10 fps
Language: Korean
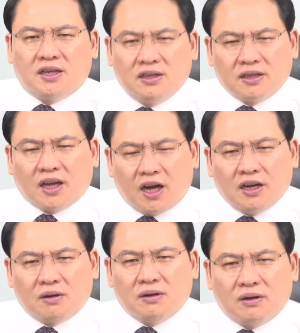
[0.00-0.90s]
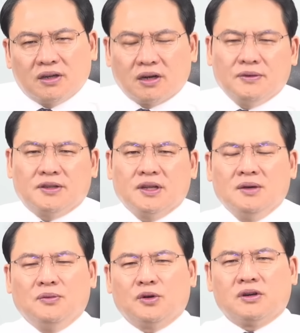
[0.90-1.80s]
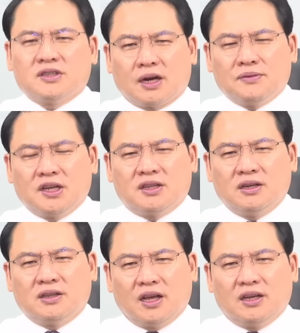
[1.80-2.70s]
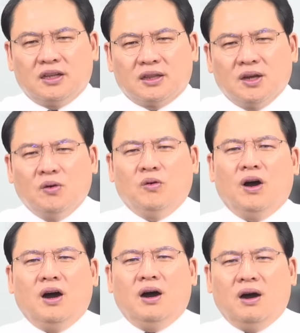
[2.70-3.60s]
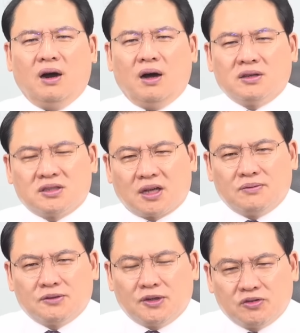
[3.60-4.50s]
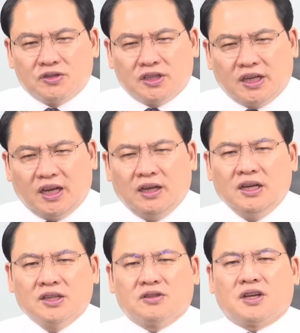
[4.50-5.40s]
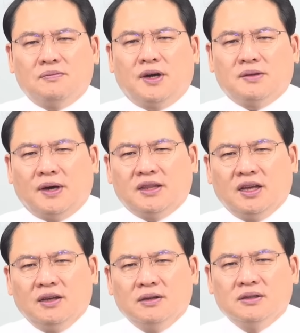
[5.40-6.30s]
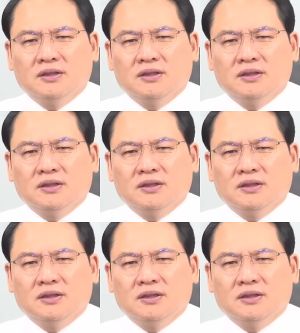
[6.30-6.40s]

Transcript: 그렇게 하려고 그러는 거예요. 그러면 모르는 사람들이 들을 때에는 와, 저 사람 정말 충신이네. 저 사람 말이 맞네.